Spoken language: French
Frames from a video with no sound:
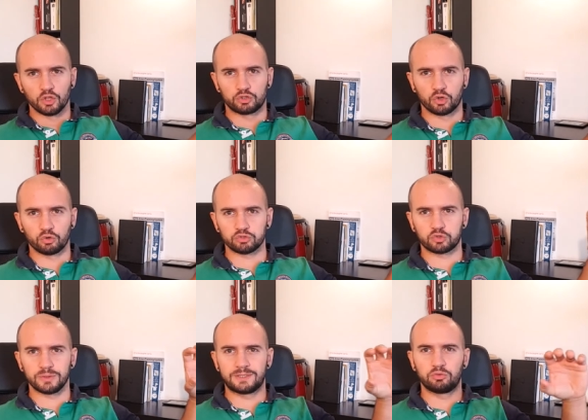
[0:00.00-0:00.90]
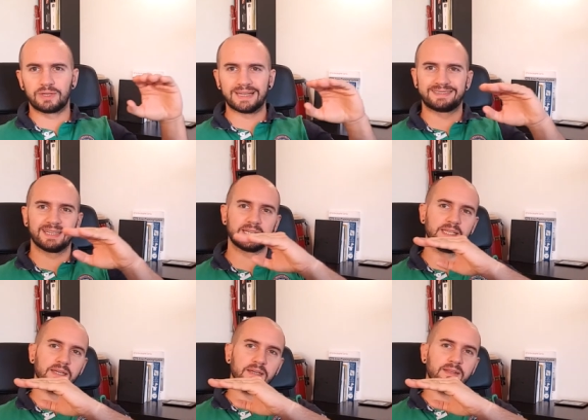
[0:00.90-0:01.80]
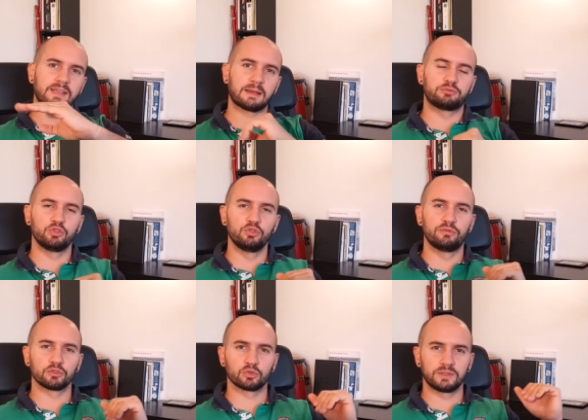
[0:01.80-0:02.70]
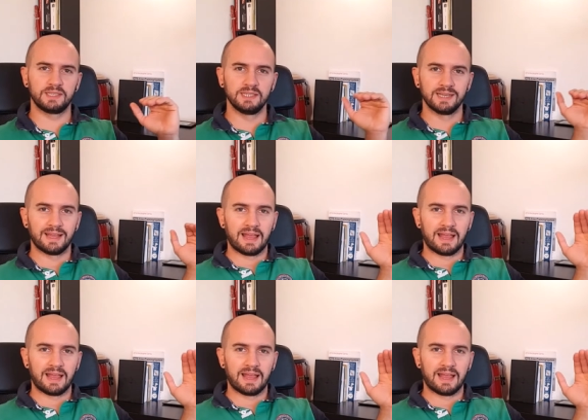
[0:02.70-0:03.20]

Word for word: Je construis toute la série des capsules du vendredi